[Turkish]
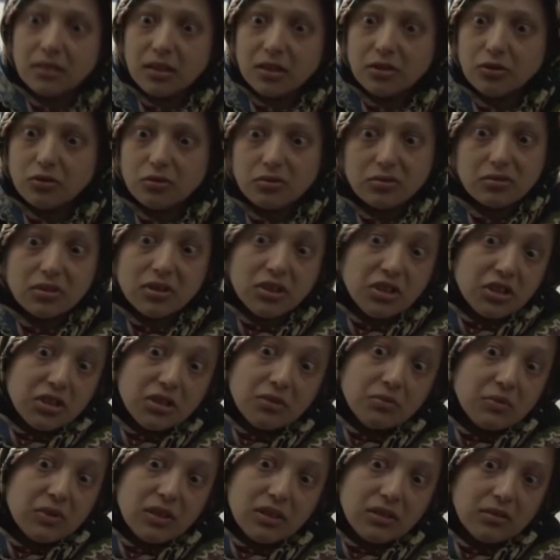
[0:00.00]
da hiç
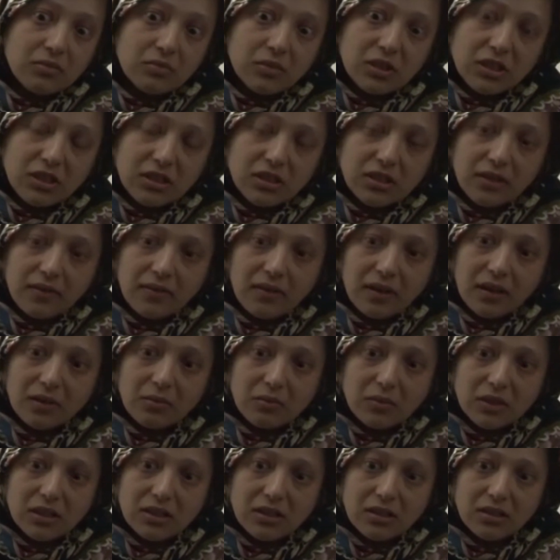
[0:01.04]
kimsenin başına
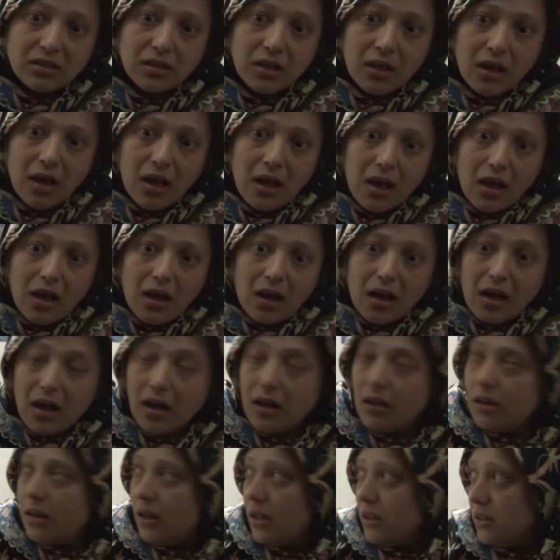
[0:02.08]
vermesin.
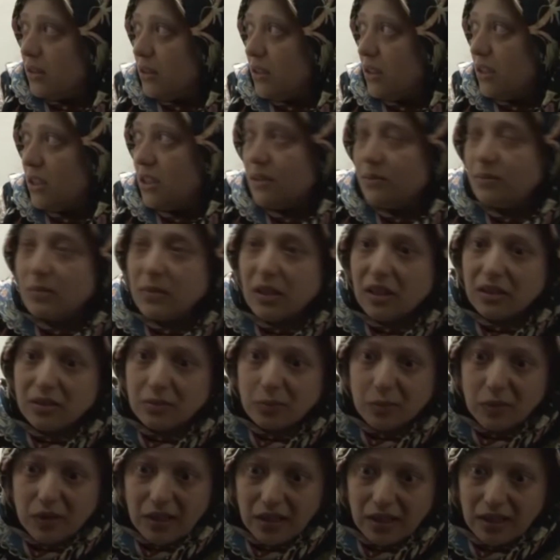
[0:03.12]
Allah'tan eşim
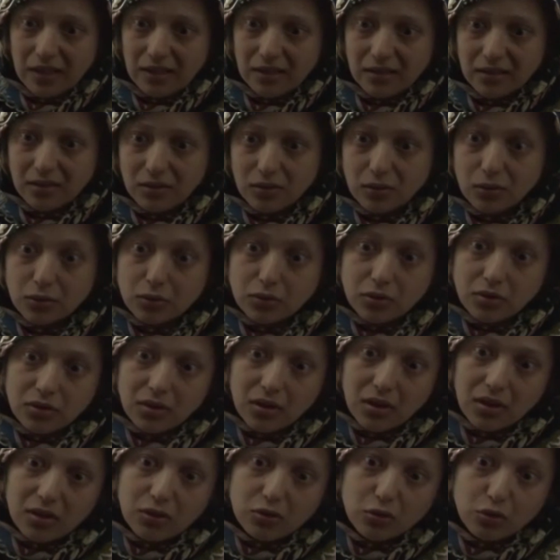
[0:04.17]
yanımdaydı.
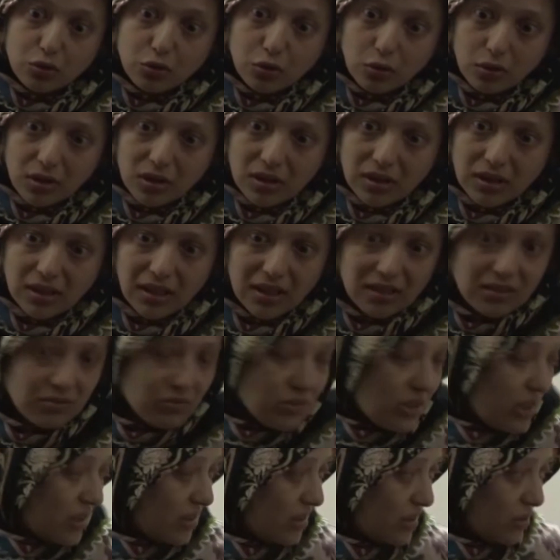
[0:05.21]
Yoksa şoka
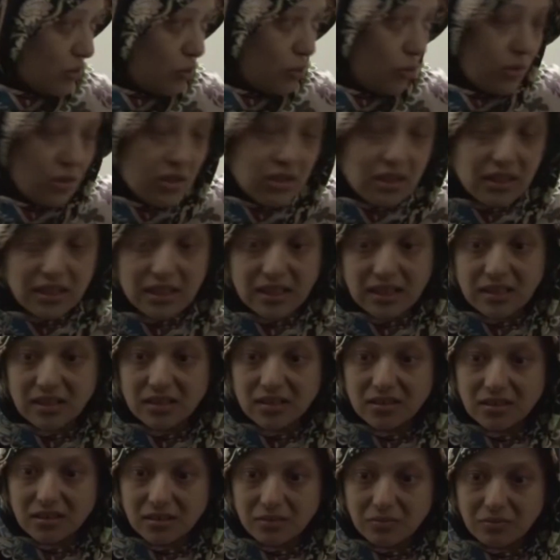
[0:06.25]
girerdim. Zaten şoka da
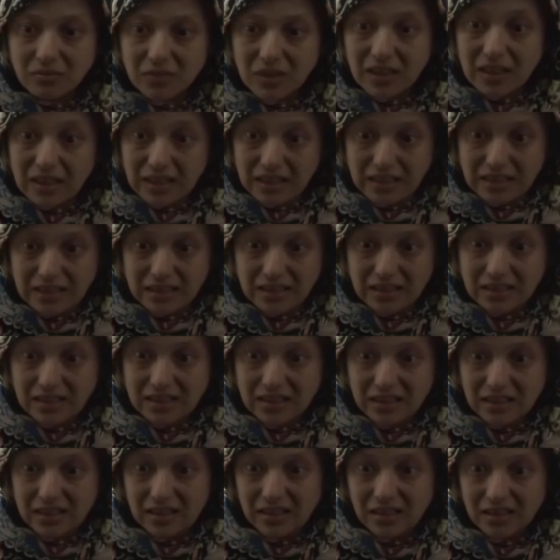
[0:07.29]
girdim.
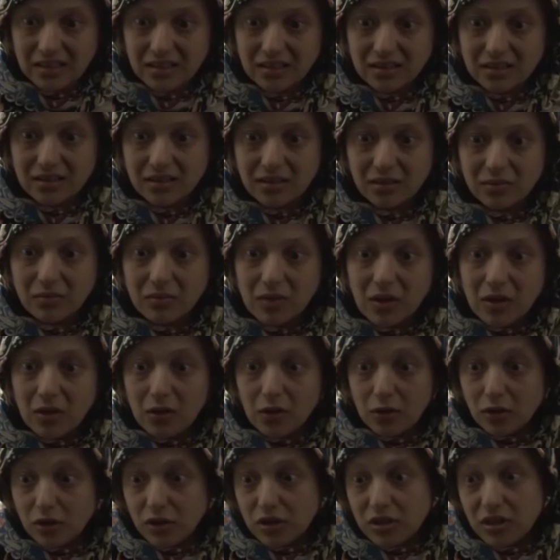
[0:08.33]
Krize de girdim.
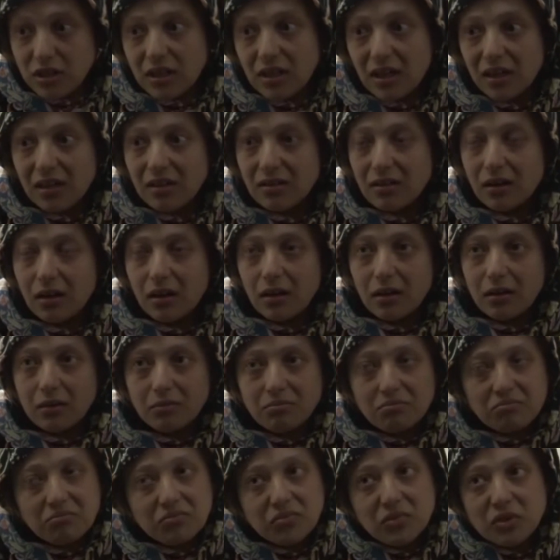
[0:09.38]
Silah
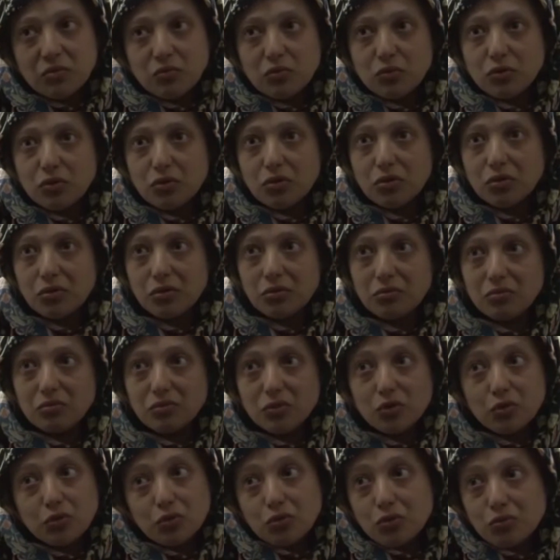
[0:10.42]
bilmiyorum
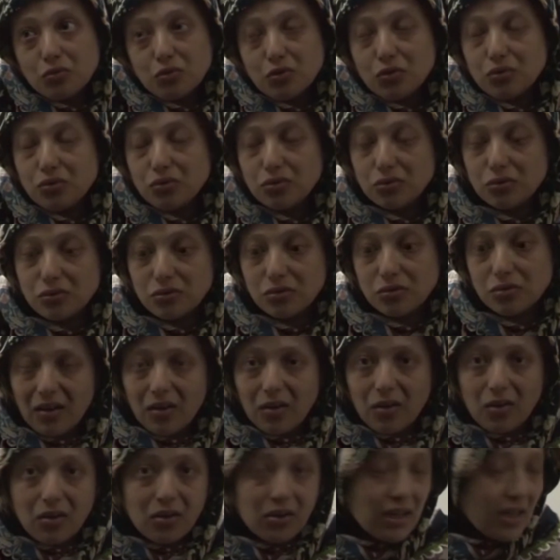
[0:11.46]
nutkum tutuldu.
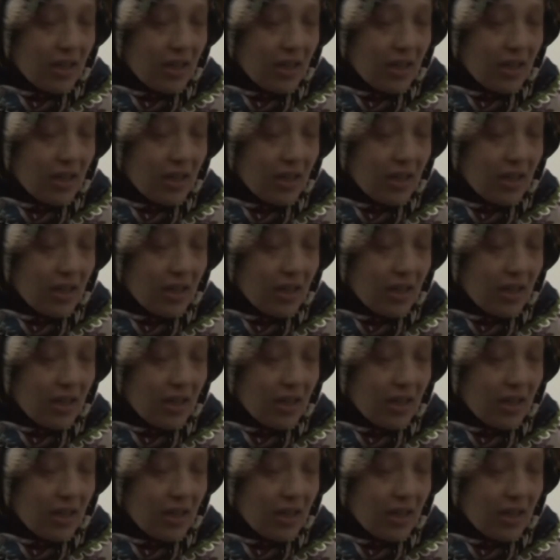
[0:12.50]
O